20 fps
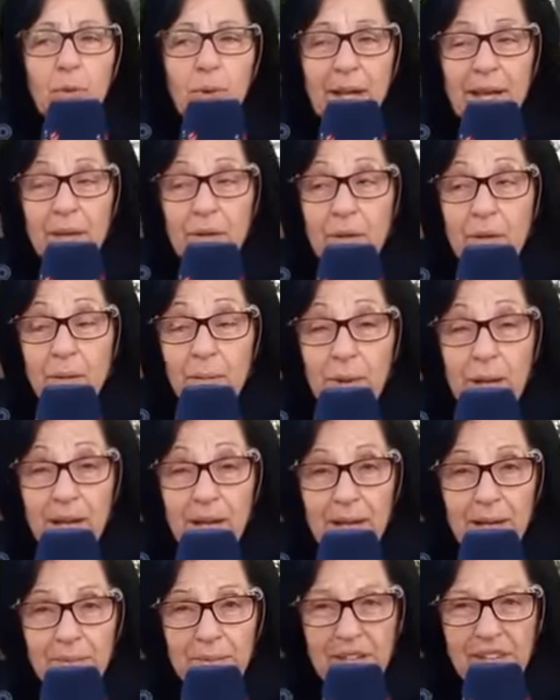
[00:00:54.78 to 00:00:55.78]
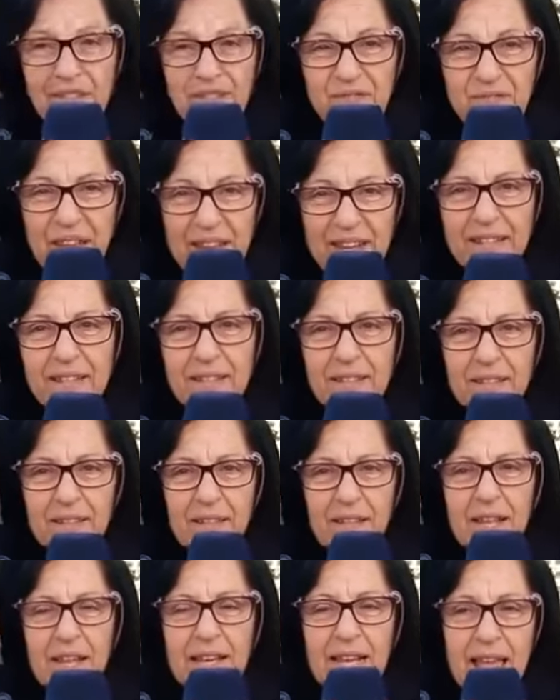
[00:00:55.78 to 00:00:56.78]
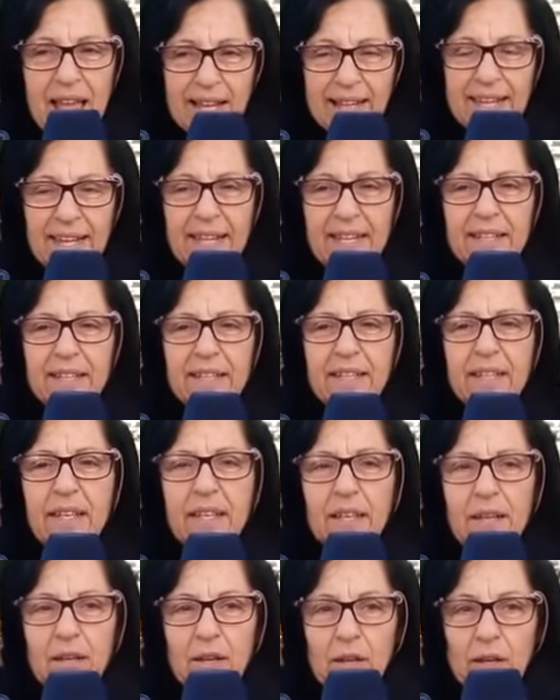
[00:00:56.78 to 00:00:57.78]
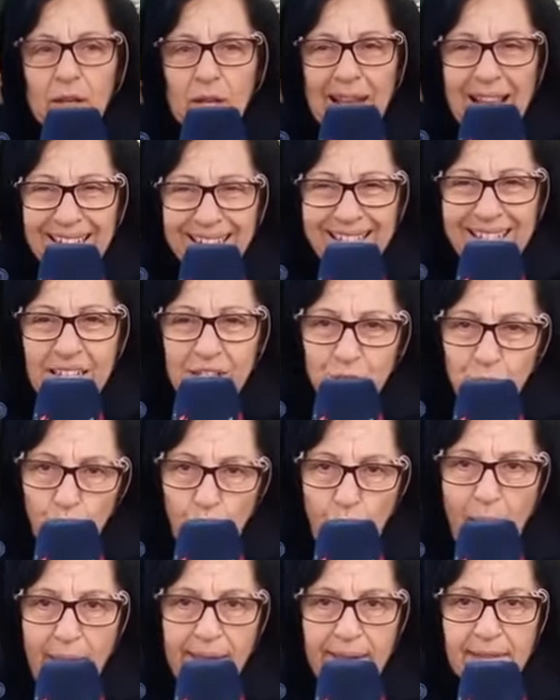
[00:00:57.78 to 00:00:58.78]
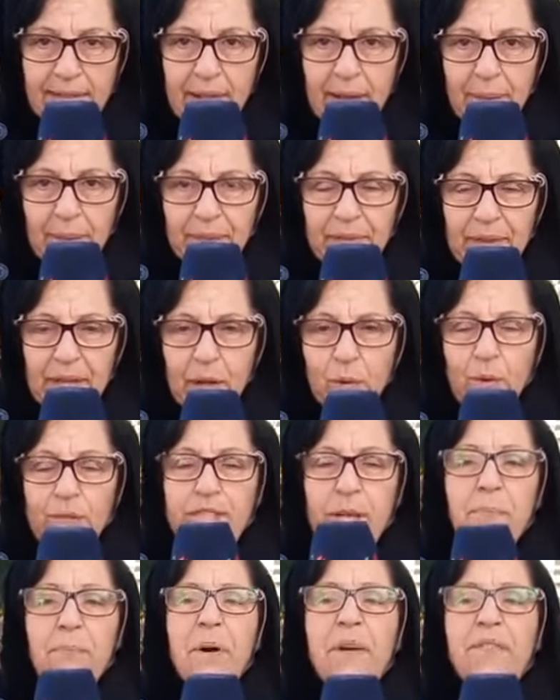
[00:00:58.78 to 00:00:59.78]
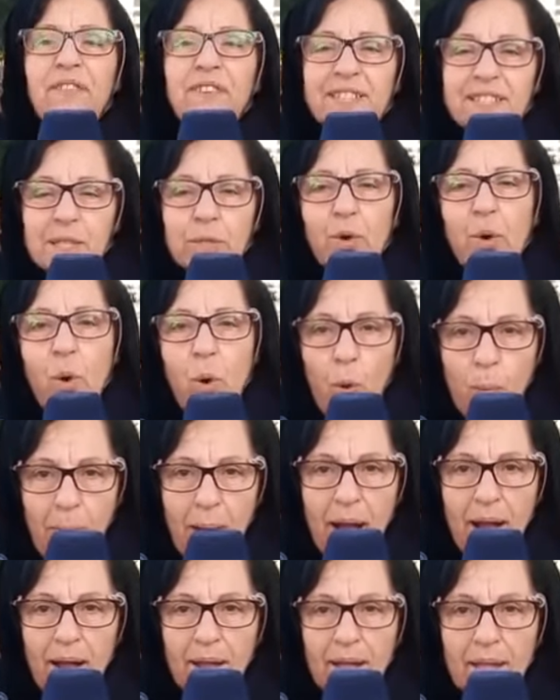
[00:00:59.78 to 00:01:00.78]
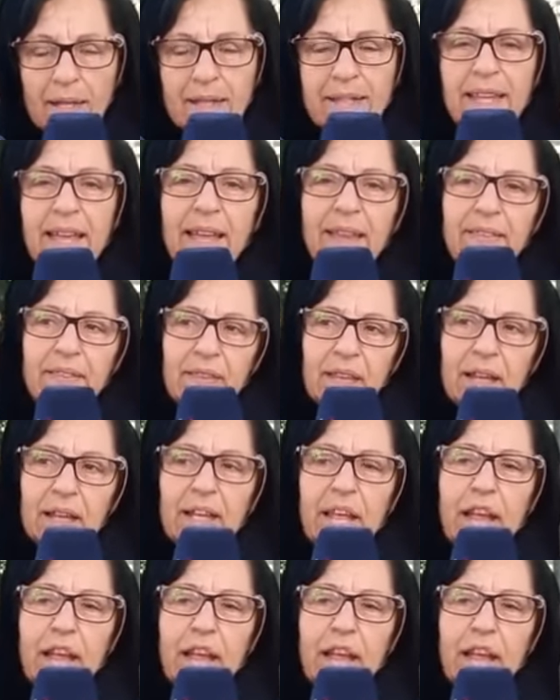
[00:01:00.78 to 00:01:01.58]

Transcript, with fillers: هما ملفين لكن قضية واحدة وتم فصلهما لأن لا